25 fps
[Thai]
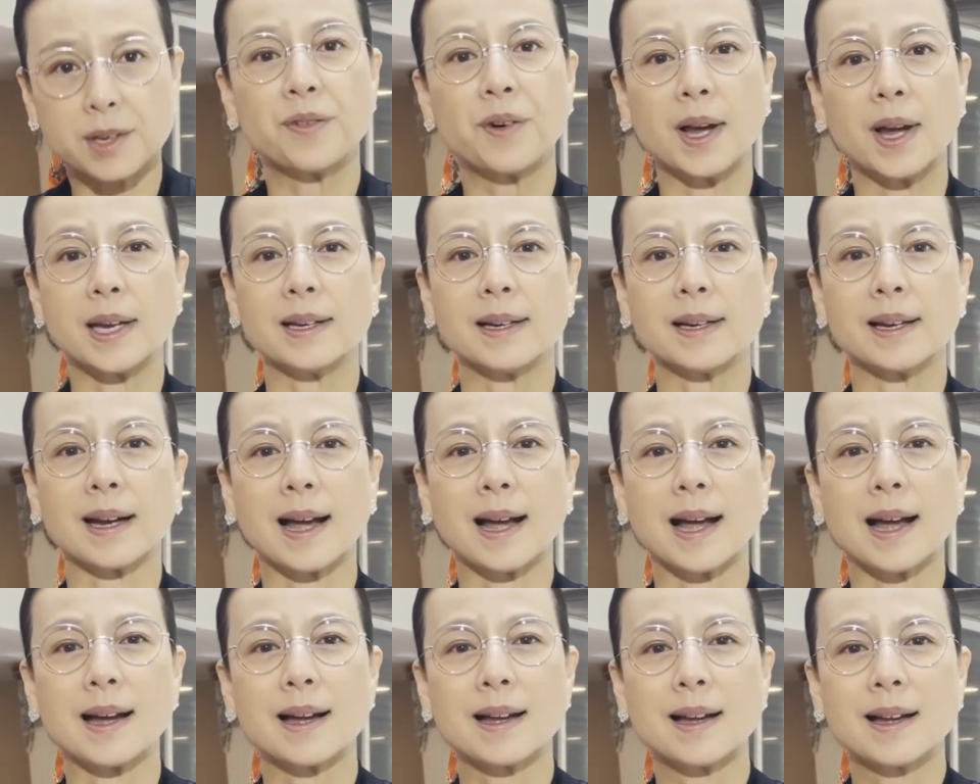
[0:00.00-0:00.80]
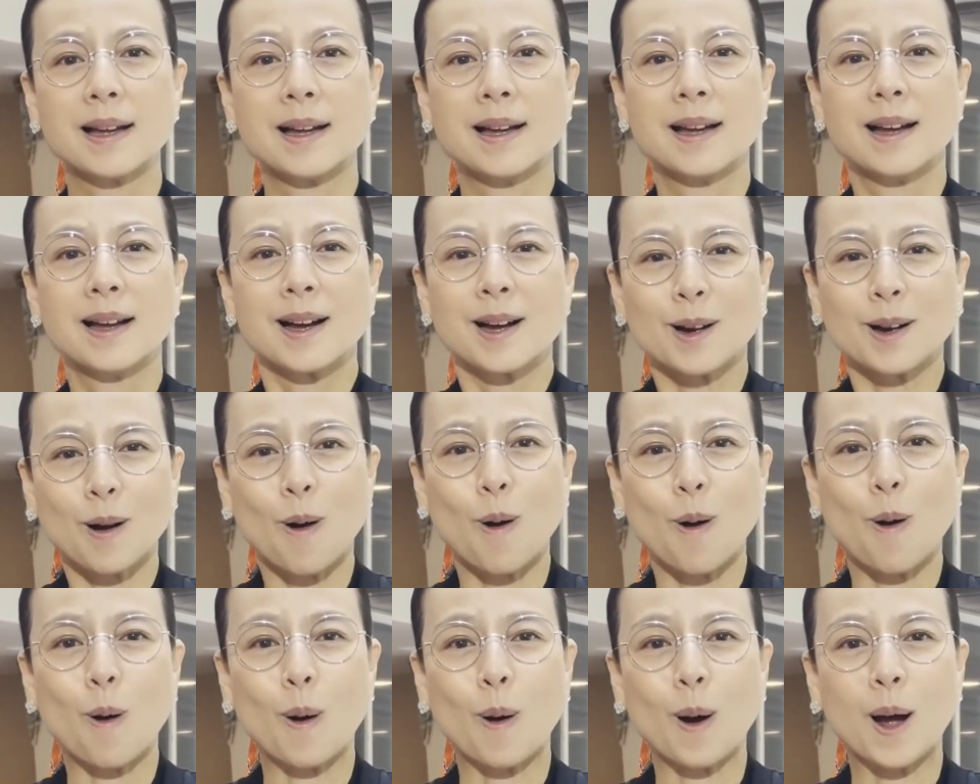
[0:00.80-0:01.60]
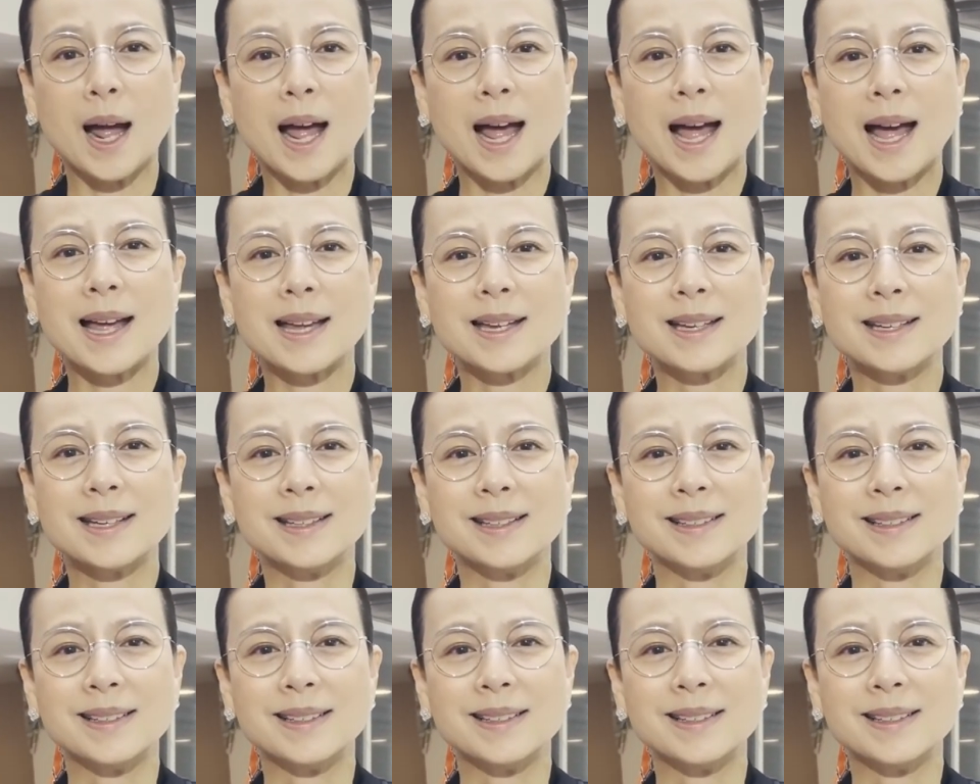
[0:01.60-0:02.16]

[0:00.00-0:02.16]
ด้วยนะคะ ขอให้